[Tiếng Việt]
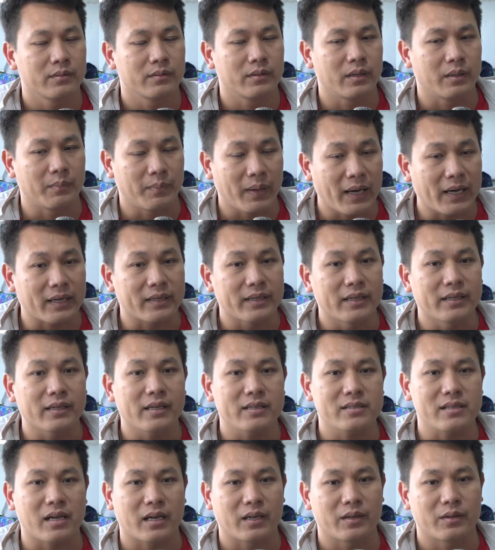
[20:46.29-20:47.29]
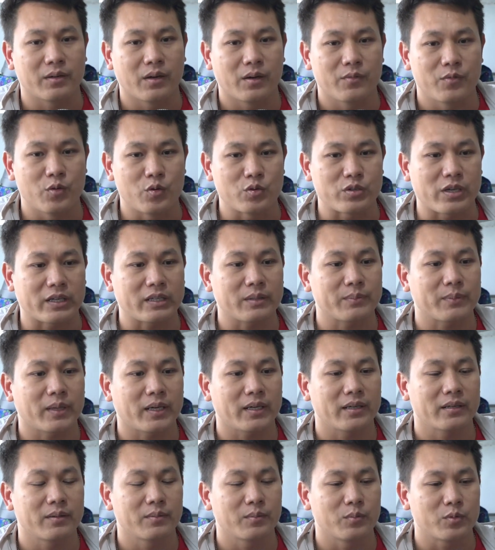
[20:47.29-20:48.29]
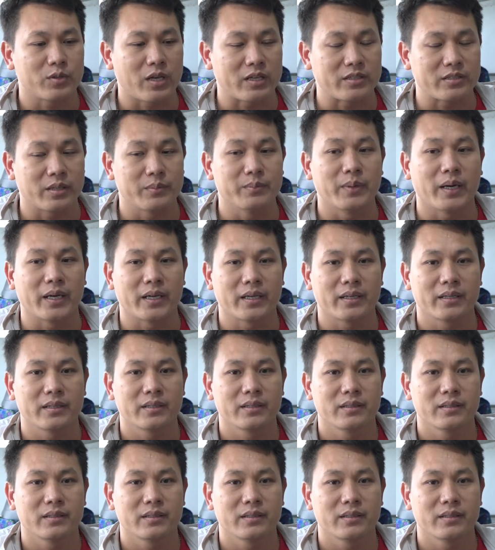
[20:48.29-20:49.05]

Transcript: để mang đến cái giải phù xá năm nay giải sân bảy